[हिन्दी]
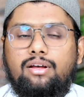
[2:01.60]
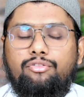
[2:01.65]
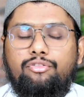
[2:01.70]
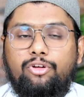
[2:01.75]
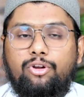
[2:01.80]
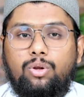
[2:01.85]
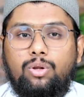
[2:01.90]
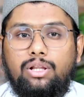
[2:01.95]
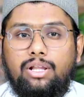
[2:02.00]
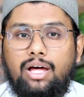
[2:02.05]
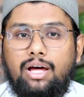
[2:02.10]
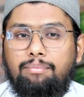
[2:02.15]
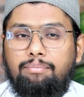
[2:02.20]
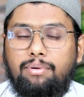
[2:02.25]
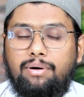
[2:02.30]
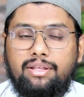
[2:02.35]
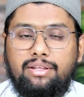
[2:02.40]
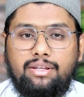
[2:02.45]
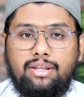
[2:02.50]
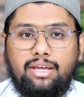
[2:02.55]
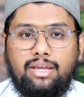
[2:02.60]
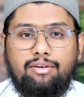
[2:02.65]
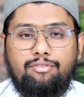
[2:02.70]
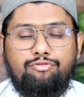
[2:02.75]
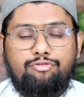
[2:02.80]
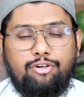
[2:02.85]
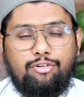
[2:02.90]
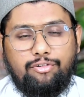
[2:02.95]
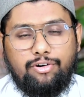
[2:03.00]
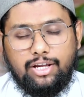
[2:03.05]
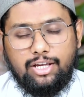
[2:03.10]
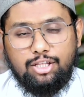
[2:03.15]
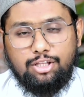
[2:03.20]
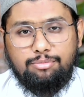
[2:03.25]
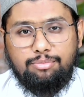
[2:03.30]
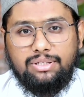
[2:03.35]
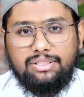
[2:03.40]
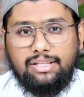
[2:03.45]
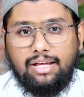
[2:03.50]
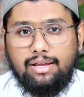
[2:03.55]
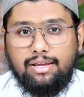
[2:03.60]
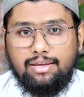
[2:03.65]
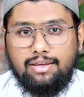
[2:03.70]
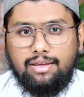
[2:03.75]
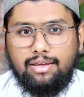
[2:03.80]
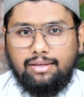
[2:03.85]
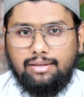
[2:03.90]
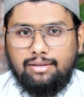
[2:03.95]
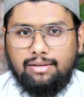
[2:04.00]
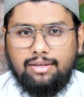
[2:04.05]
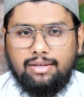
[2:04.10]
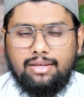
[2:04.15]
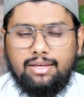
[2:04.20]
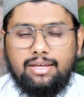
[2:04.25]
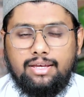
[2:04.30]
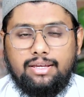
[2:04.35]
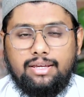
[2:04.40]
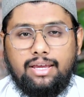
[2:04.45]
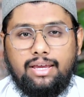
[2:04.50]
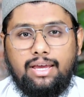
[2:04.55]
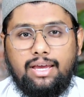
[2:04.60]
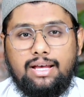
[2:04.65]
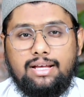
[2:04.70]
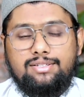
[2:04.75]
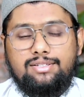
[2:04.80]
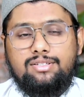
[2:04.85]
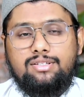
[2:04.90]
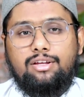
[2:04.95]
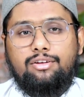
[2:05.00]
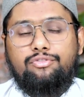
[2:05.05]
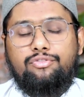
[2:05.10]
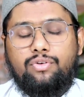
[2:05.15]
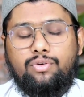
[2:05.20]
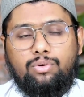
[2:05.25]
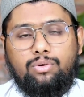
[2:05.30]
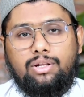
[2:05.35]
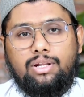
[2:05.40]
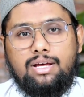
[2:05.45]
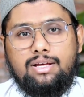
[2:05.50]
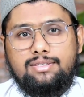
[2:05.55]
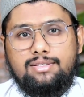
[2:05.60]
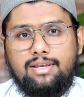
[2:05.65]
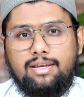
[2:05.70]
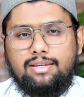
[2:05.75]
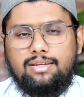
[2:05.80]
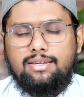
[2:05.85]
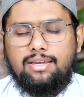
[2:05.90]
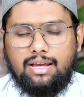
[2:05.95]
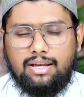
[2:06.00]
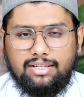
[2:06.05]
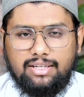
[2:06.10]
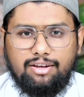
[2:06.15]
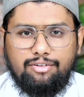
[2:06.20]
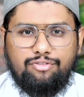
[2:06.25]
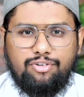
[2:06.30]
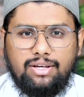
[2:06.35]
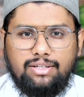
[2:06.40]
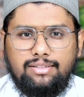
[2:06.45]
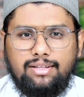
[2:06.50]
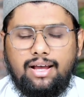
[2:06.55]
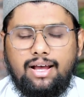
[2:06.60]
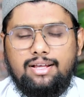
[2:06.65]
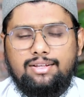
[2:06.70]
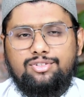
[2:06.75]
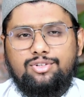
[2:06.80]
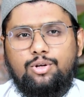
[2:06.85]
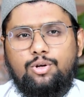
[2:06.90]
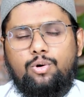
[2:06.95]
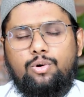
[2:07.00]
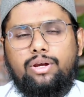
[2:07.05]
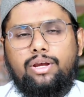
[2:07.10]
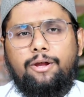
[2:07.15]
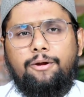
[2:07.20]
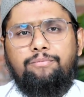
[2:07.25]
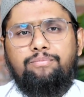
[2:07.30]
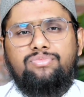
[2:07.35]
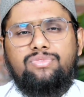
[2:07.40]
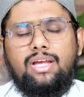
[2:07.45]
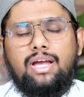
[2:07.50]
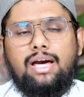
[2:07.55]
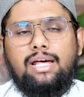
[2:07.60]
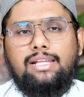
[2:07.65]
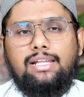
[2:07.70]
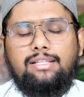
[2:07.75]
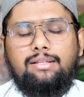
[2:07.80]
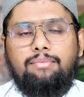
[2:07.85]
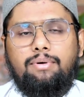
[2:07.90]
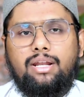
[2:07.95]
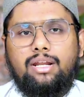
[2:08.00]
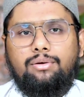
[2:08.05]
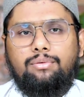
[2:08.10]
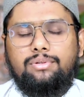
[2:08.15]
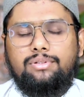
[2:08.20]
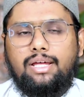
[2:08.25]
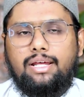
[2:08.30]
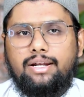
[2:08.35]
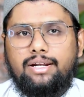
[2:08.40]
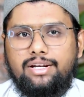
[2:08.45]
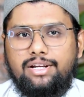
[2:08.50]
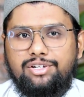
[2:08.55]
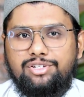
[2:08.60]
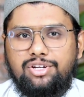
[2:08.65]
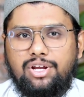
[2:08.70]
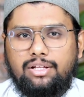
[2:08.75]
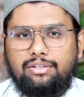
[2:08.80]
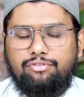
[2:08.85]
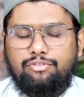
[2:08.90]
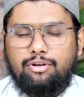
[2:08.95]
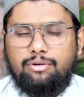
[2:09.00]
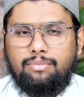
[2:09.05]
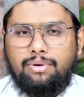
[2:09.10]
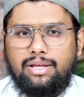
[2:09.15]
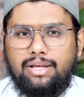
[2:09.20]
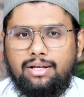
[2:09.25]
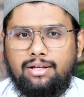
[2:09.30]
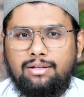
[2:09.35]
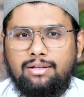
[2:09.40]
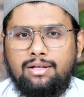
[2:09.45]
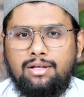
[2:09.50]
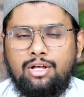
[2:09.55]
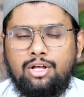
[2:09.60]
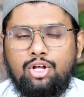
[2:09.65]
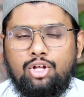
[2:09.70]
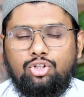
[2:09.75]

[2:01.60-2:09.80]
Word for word: अस्तगफिरुल्लाह पढ़ने के फवाद बताए हैं कि अस्तगफिरुल्लाह से क्या क्या फ़ायदे हासिल होंगे अल्लाह तबारक वाली ने इरशाद फरमाया